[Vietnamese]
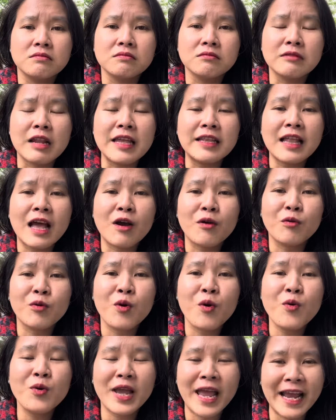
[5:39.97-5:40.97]
để tao
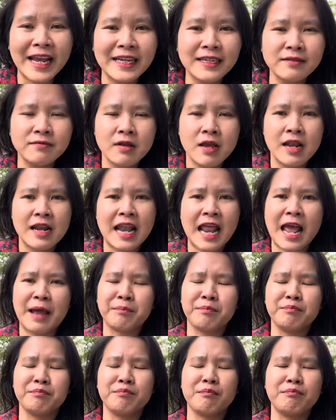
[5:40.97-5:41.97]
cố gắng làm
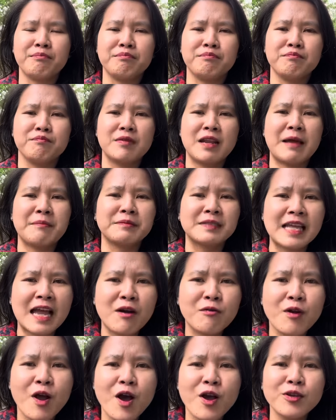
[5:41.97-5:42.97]
làm
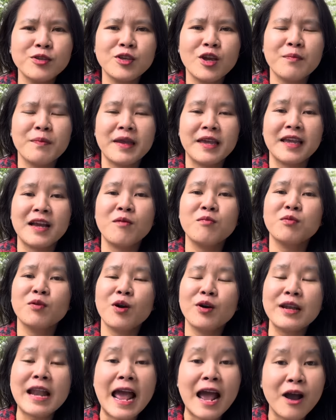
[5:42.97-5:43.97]
sao đó cho mày không
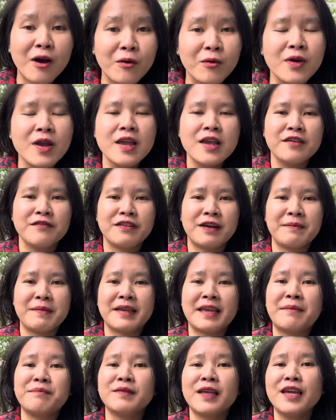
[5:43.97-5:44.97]
có đau và mày
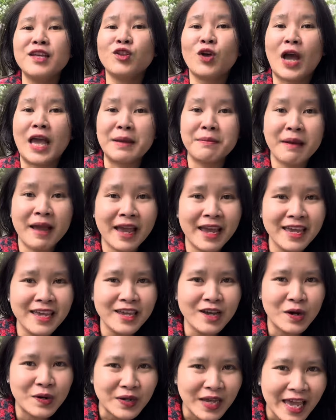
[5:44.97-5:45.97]
cảm thấy thoải mái
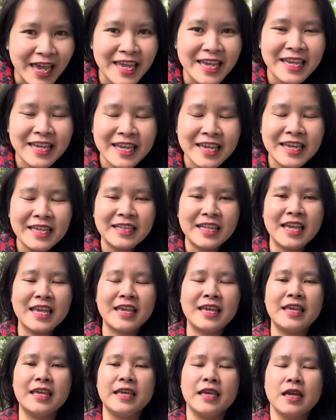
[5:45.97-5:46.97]
ok
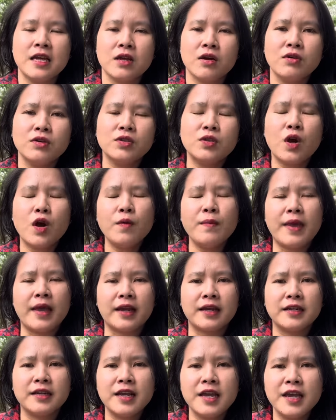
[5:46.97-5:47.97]
thì con chó bẹt
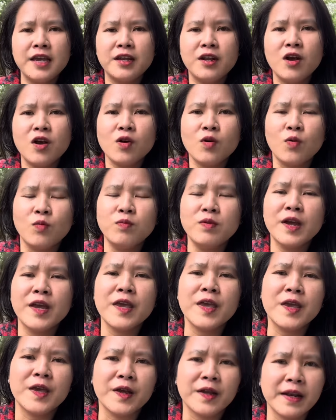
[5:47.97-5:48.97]
rê nó cũng
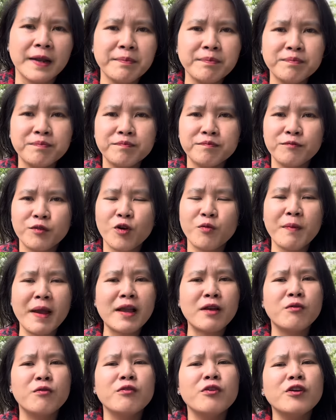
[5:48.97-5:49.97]
hiền lắm con mắt
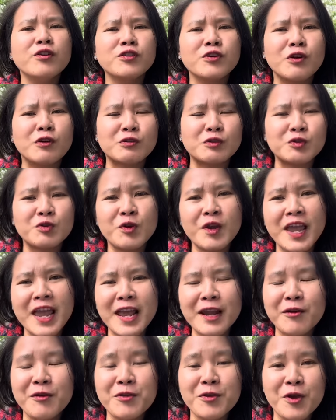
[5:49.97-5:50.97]
của nó tròn
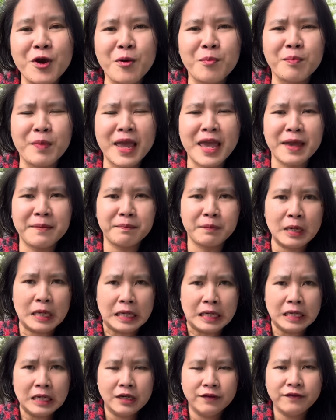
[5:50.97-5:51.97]
xoe nó dòm em
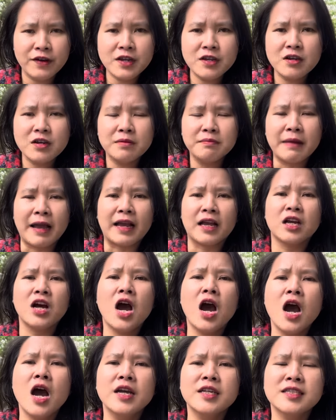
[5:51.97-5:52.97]
với gương mặt
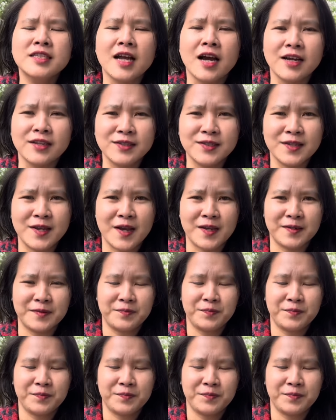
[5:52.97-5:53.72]
hơi sợ sệt